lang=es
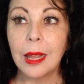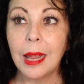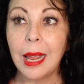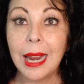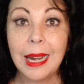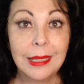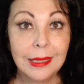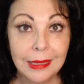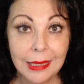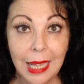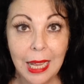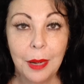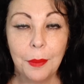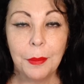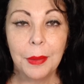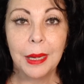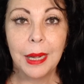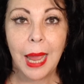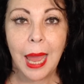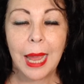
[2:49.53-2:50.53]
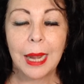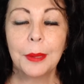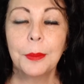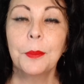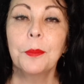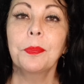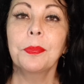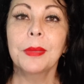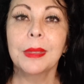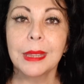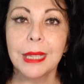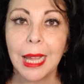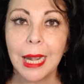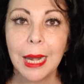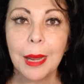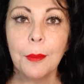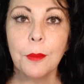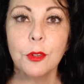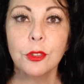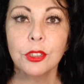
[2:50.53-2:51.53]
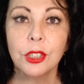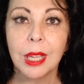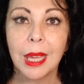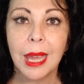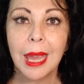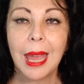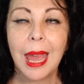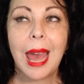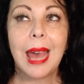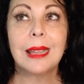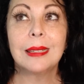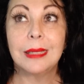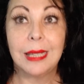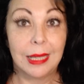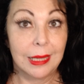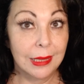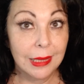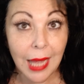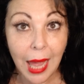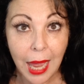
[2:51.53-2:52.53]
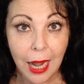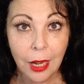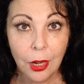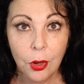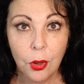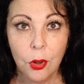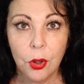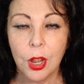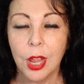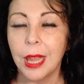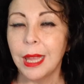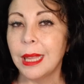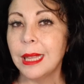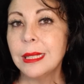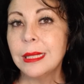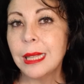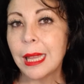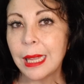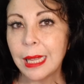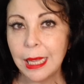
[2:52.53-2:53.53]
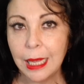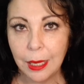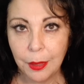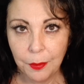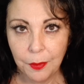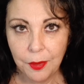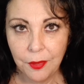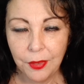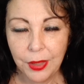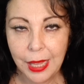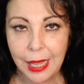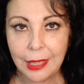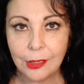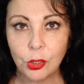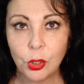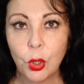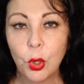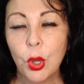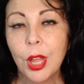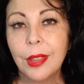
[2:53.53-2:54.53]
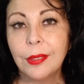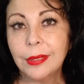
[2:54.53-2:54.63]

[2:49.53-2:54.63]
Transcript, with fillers: el terminal, tenemos que aceptarlo y seguir viviendo.